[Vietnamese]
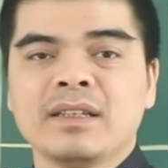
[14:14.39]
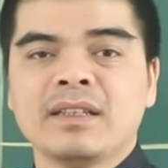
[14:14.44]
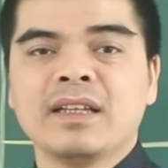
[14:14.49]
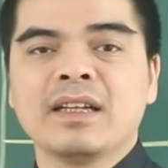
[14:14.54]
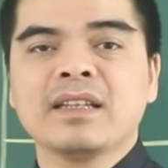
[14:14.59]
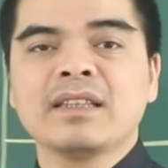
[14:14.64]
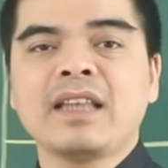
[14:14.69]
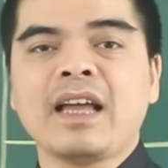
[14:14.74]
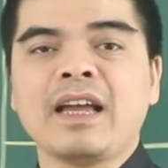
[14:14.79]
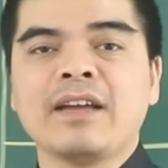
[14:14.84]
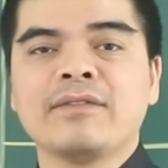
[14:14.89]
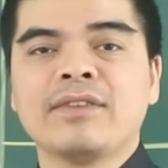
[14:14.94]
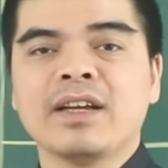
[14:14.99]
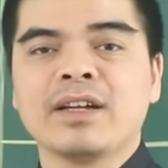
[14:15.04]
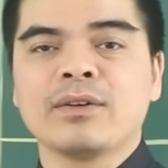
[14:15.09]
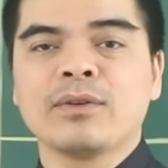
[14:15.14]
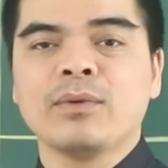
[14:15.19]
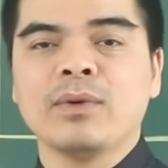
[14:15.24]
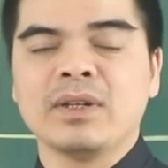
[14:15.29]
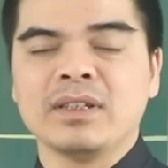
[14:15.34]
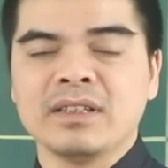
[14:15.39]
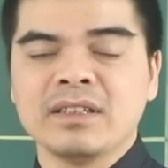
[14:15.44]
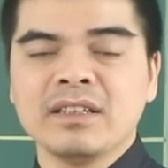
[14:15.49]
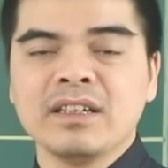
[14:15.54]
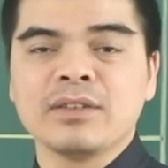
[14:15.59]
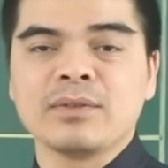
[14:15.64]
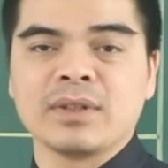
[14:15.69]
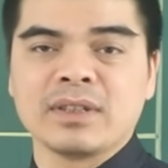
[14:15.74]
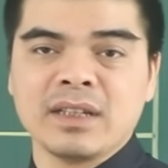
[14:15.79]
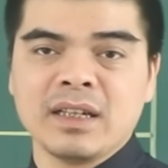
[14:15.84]
thì cái tài vận của những
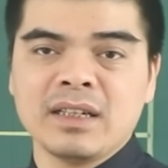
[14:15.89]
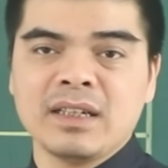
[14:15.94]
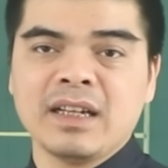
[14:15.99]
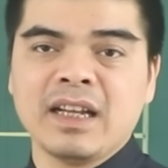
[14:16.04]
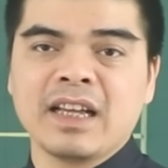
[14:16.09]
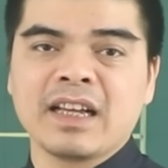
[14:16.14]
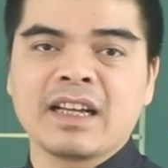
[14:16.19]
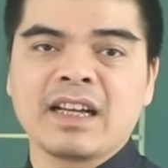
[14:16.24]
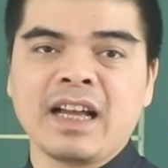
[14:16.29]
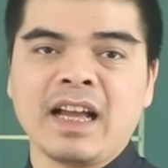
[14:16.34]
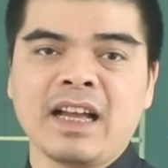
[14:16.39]
người tuổi Thân lại